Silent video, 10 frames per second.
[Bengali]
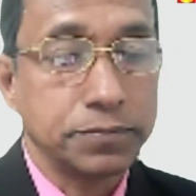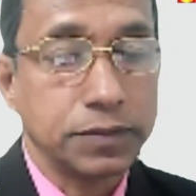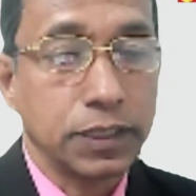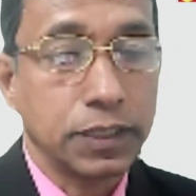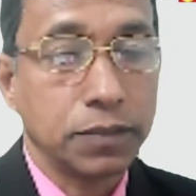
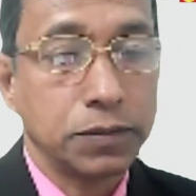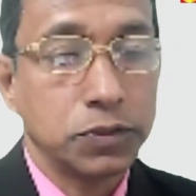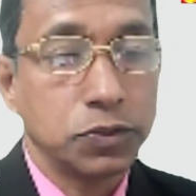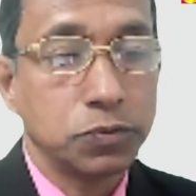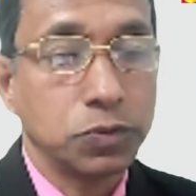যে আমার
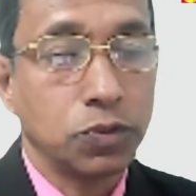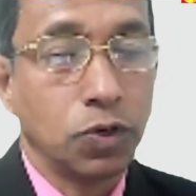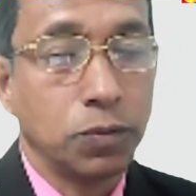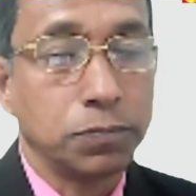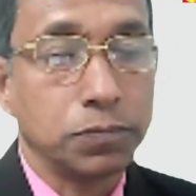ইউটিউবে
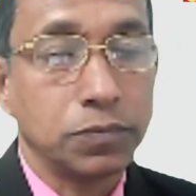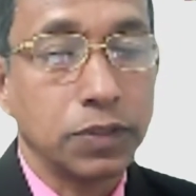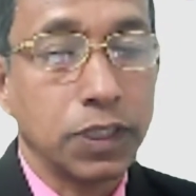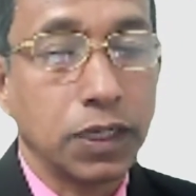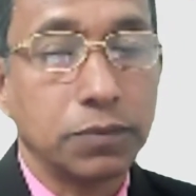কম
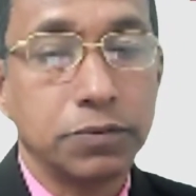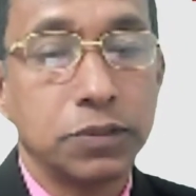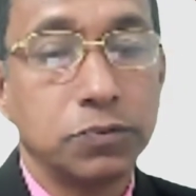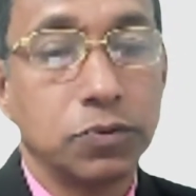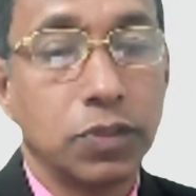না
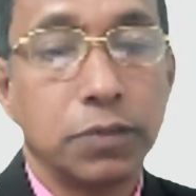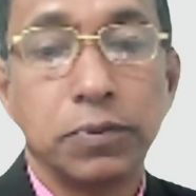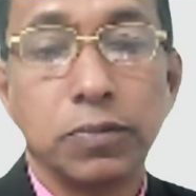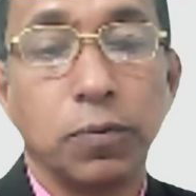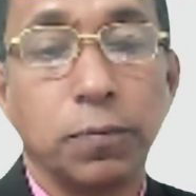ফেসবুক লাইভে
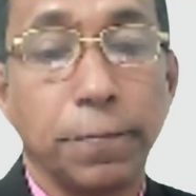কম